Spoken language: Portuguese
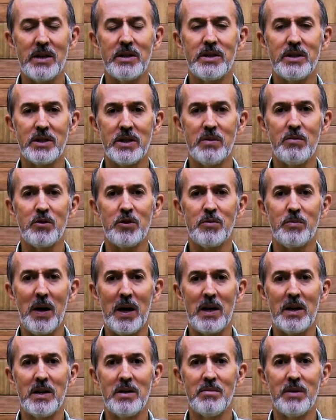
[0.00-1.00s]
estímulos
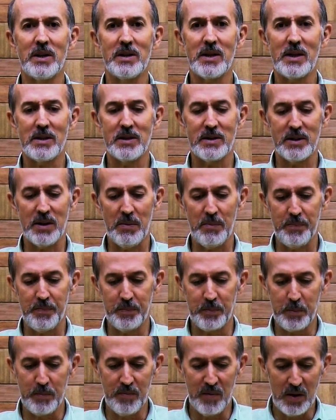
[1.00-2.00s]
para a libertação.
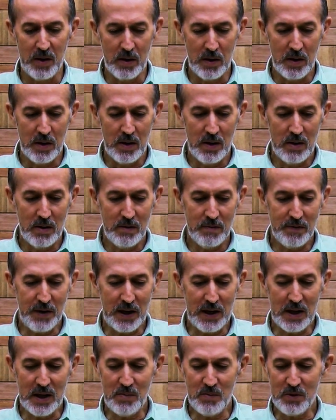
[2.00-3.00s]

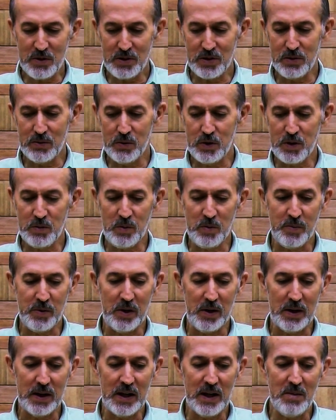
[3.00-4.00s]
Falamos no último
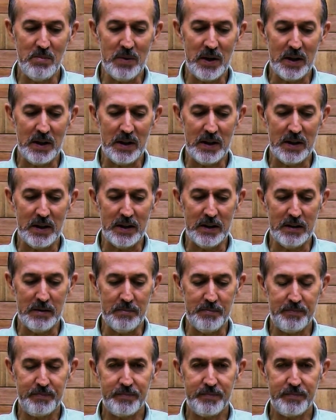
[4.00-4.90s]
programa que